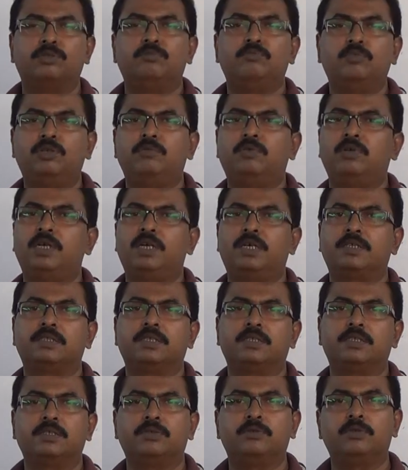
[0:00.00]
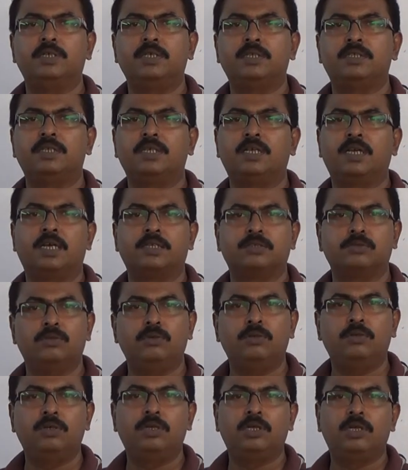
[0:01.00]
সম্ভব হয় আস্তে আস্তে করে সেই
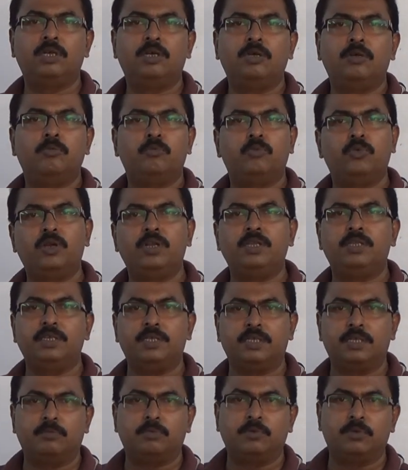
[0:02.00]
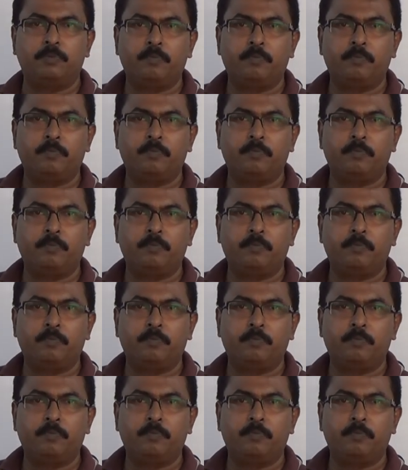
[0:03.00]
ক্লাসগুলো বলে দিয়ে